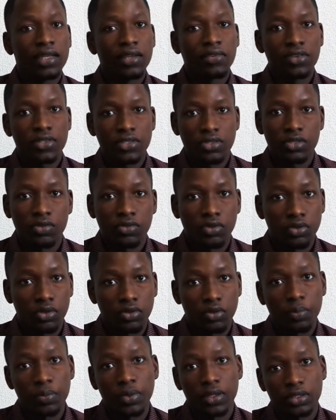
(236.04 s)
les défense de,
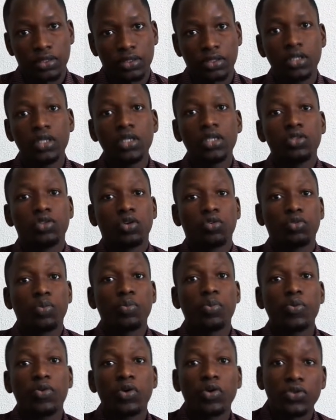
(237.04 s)
vos plantes.
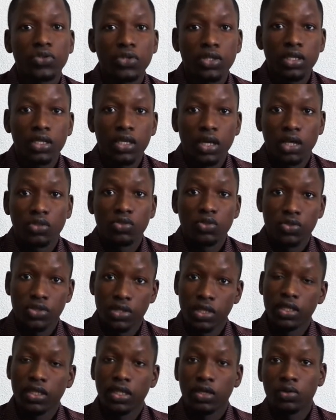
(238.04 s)
Donc vous pouvez aussi
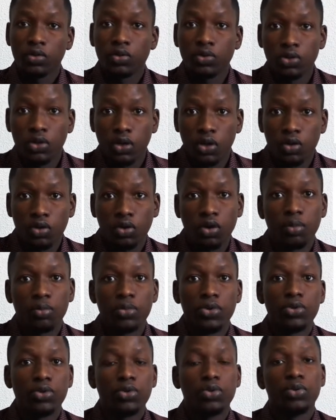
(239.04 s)
associer des cultures
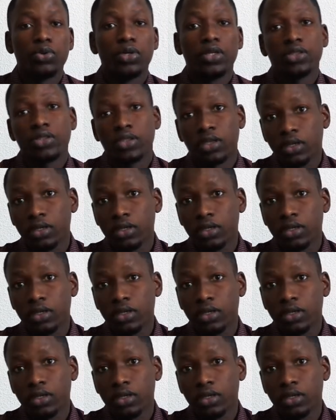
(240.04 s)
comme euh, le